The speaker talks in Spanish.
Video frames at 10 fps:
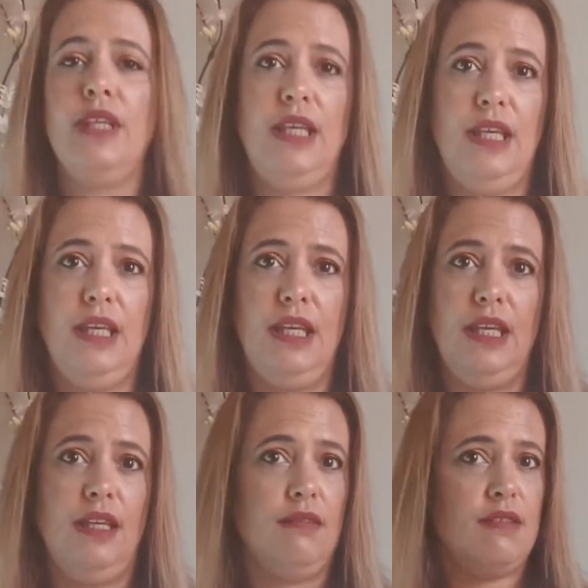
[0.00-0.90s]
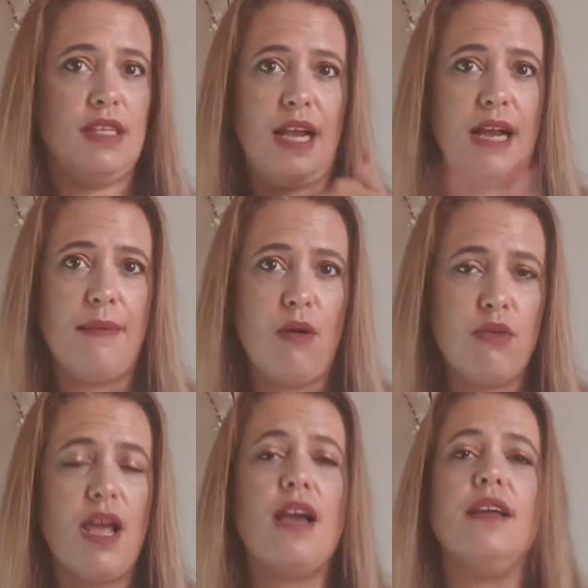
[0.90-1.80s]
y se acaba
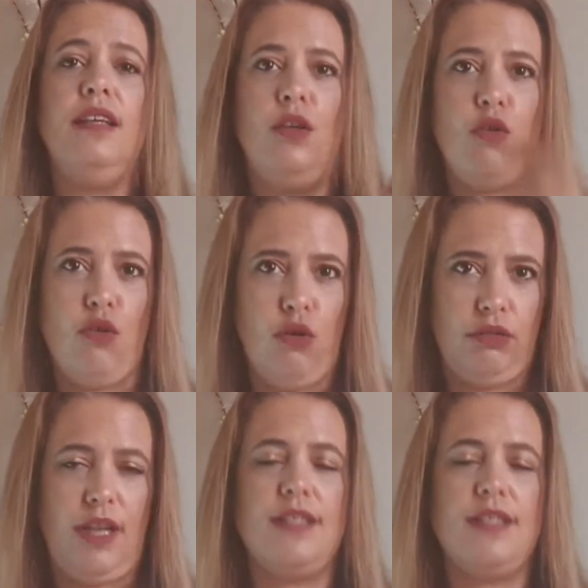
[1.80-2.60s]
una y cojo otra,